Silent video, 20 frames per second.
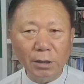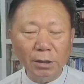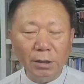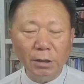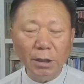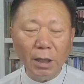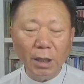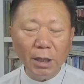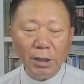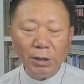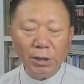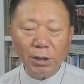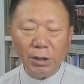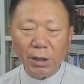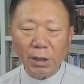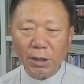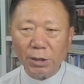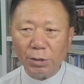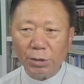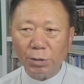은혜의
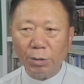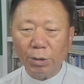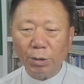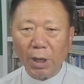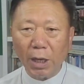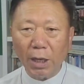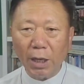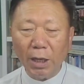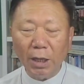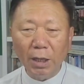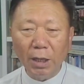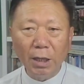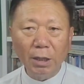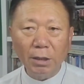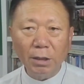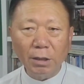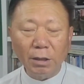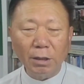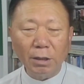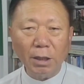시대 속에
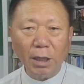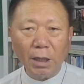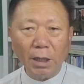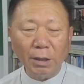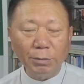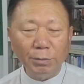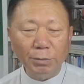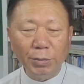들어갈